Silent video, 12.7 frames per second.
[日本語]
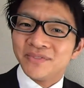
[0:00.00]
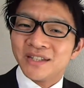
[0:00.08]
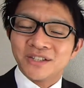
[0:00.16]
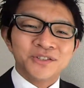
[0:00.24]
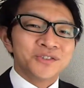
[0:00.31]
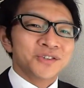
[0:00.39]

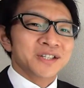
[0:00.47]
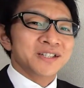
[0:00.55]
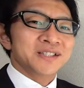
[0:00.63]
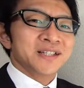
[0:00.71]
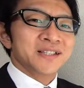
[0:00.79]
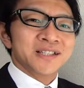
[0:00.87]
で、来るお
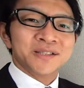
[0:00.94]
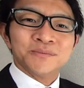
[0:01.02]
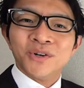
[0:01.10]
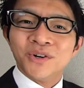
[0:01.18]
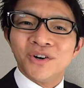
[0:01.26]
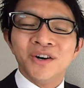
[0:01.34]
客さんたち
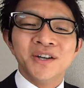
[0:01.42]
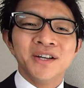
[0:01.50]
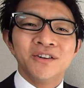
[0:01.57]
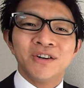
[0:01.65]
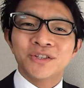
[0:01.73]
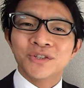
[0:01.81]
も、
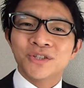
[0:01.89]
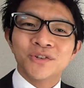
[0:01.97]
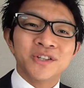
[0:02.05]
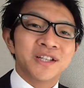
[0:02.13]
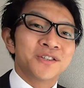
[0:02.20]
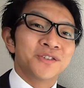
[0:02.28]
割と一
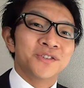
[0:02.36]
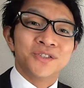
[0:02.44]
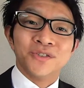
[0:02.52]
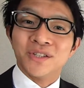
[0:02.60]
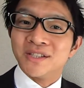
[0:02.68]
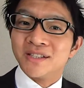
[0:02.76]
人で来る
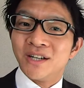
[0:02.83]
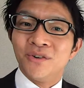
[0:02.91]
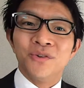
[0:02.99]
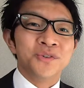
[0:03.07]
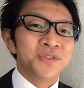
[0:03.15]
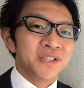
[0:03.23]
人たちが
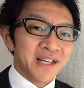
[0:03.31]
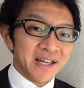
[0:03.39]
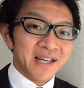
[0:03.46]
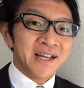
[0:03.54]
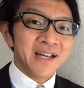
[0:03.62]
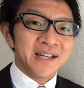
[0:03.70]
多くて、